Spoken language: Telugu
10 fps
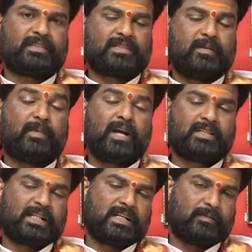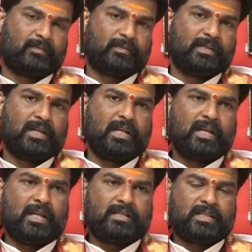శ్రీ మహాచక్రం
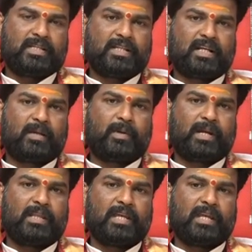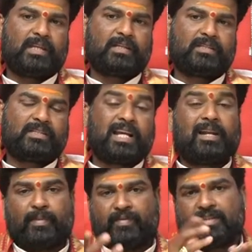శ్రీచక్రం అనేది
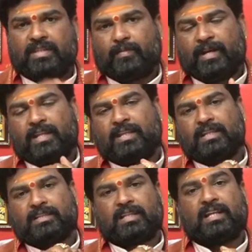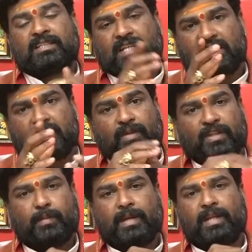చాలా పవిత్రమైనది చాలా
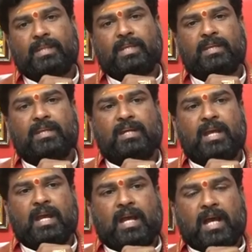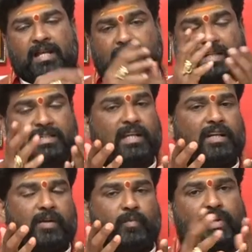శక్తివంతమైనది ఆ
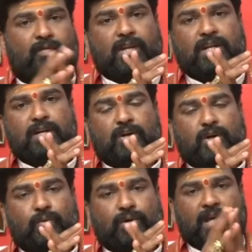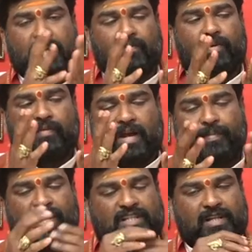శ్రీచక్రము ఎవరి ఇంట్లో ఉన్నా ఎవరు
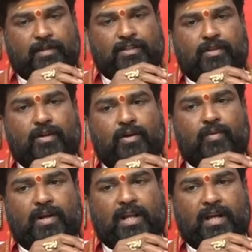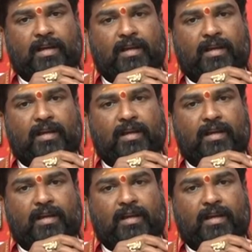వ్యాపార సంస్థల్లో ఉన్నా